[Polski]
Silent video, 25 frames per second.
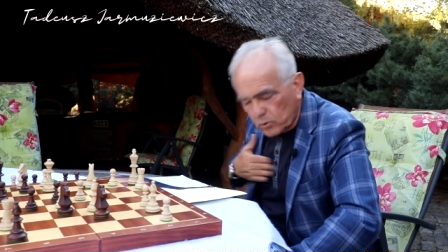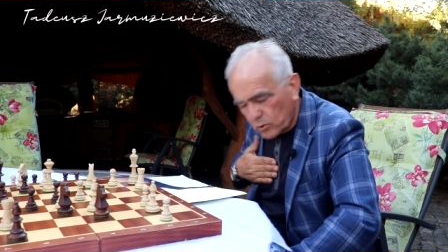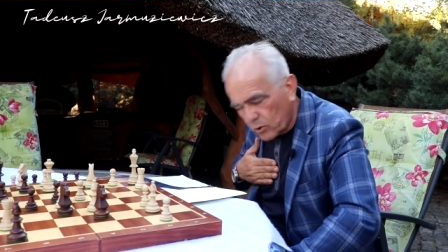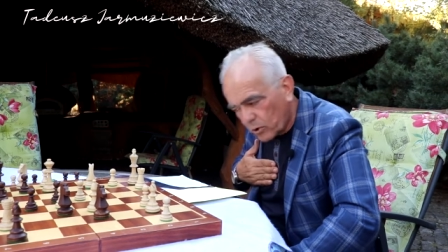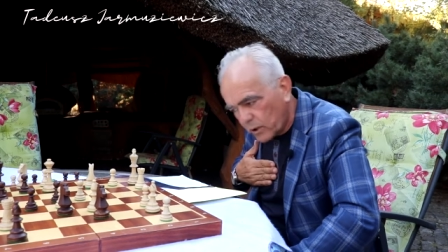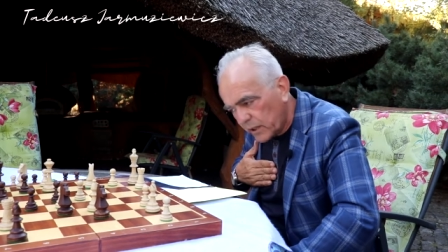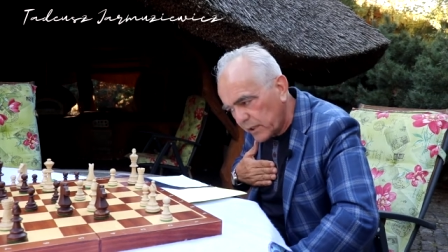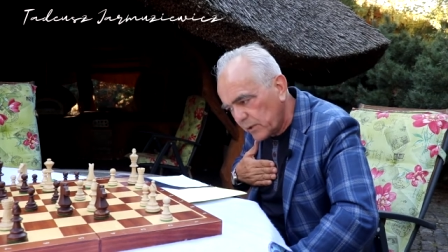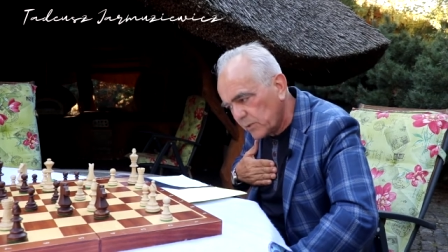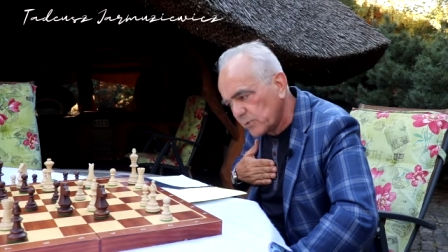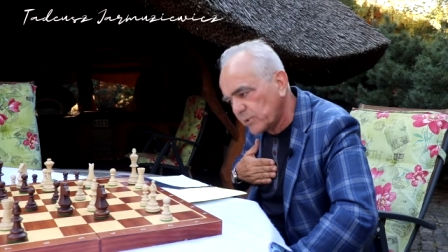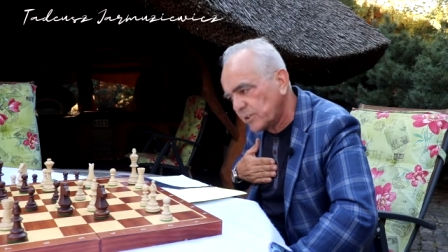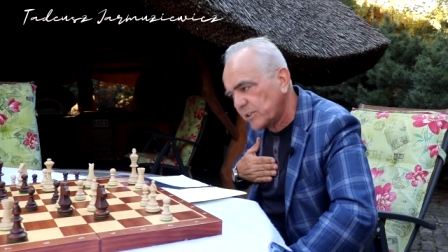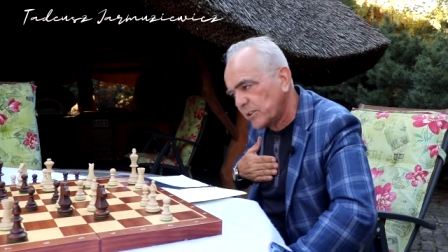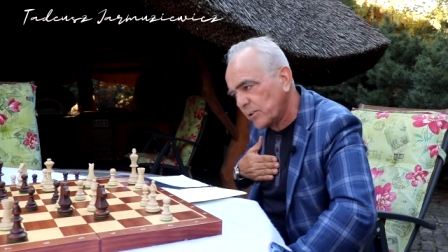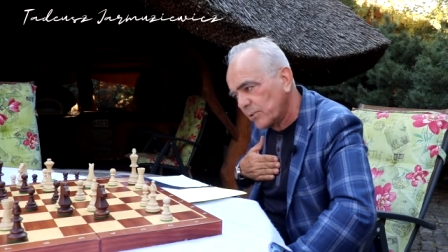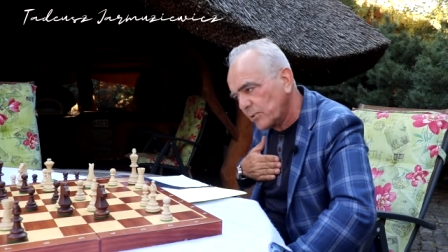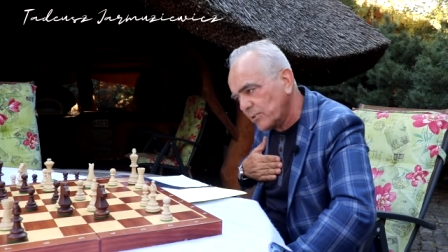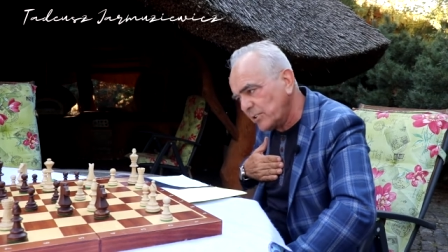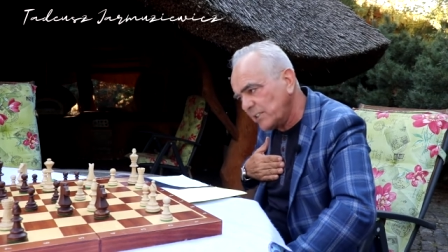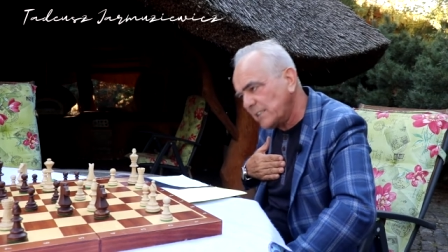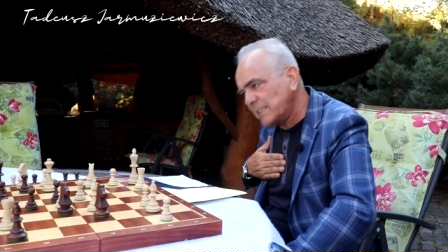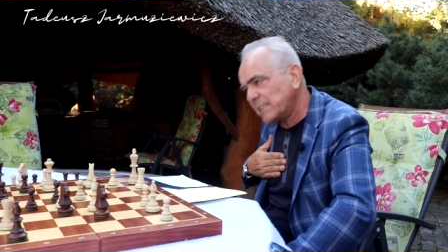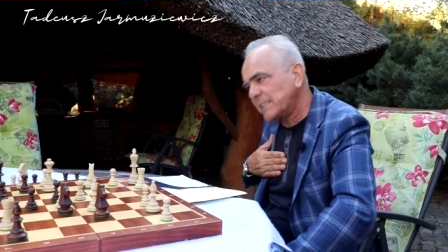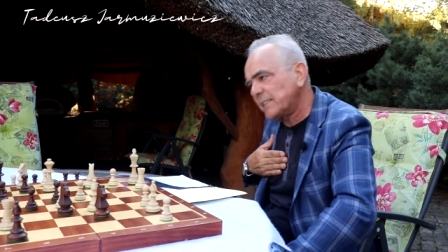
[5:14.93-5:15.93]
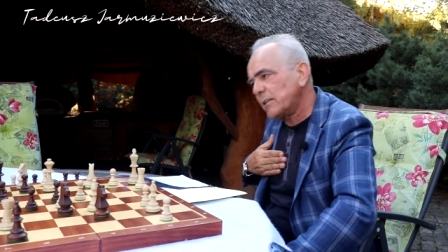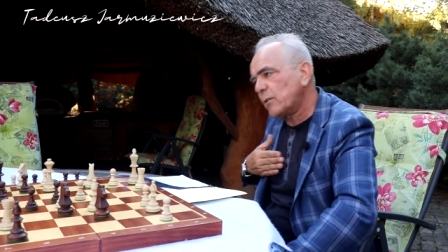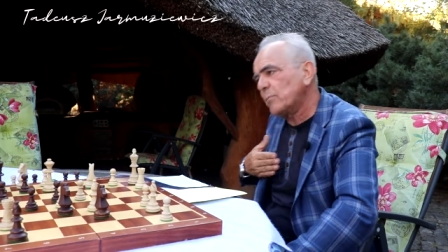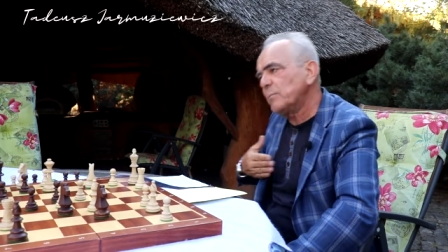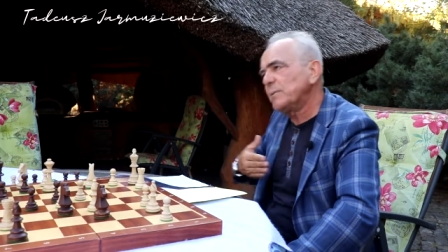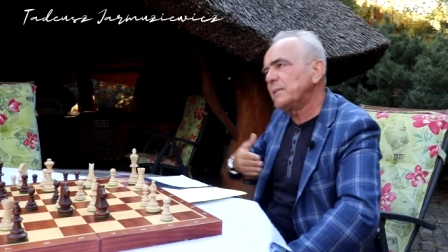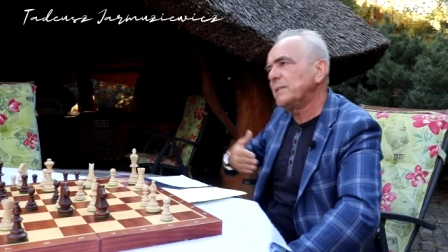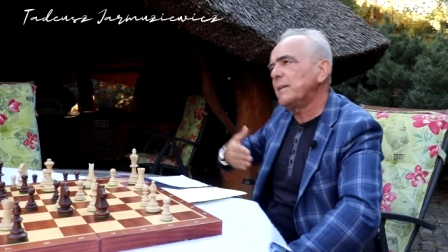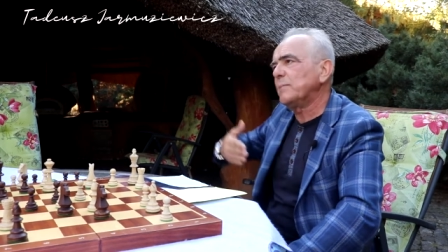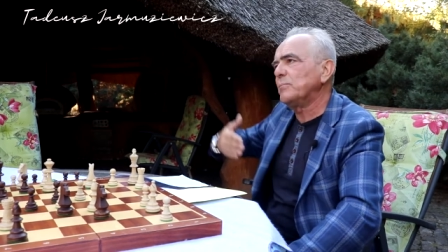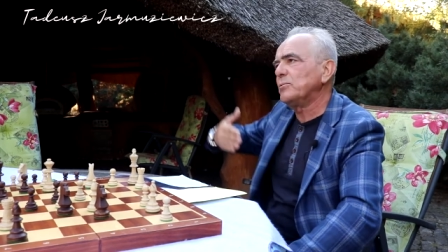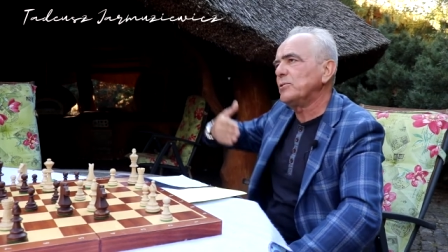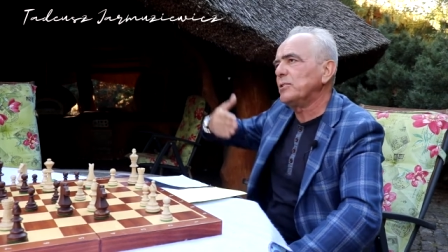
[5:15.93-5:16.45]
kochający rodzic
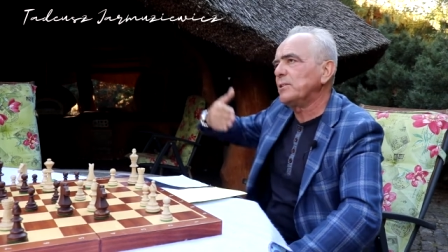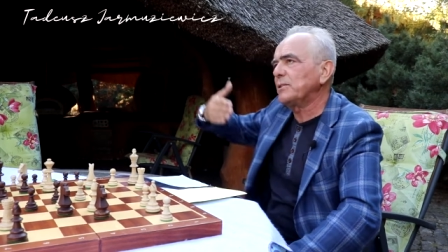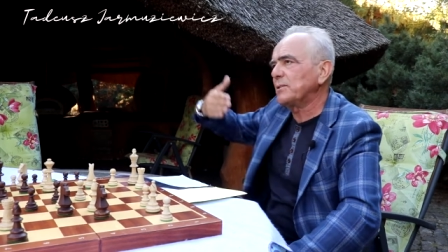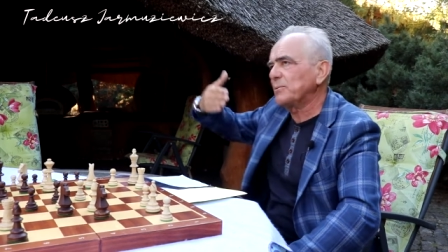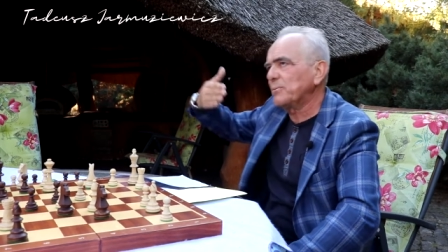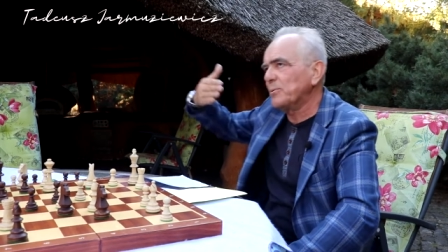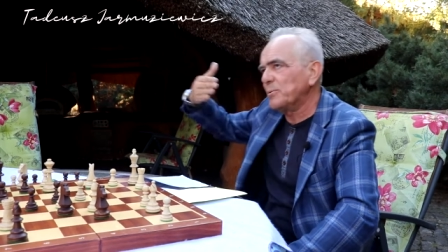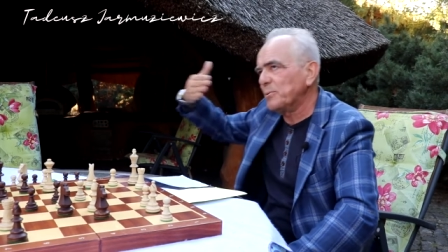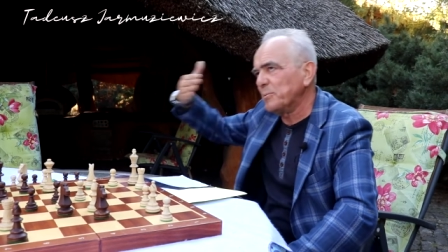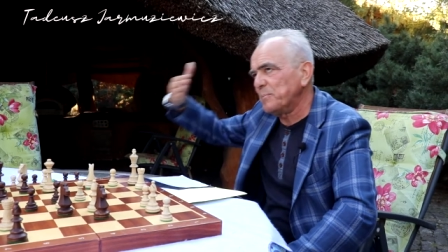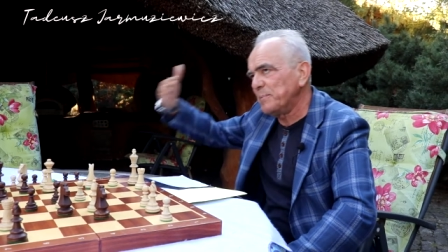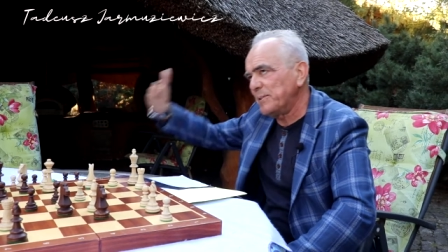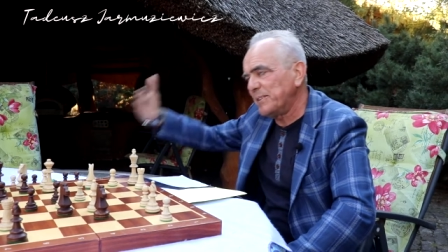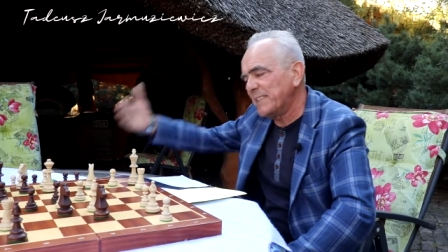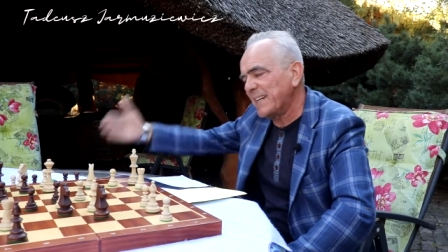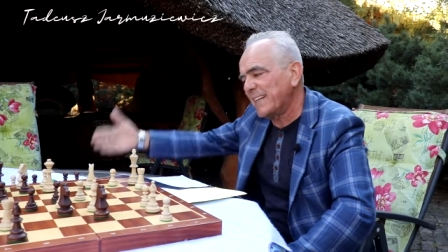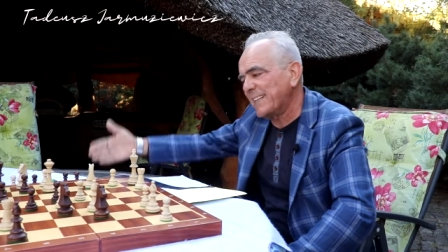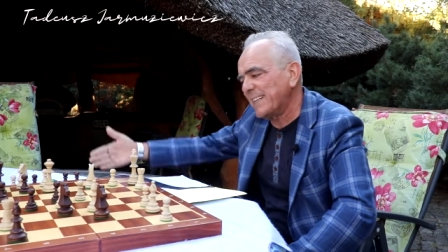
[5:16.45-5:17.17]
chciałby temu dziecku kupić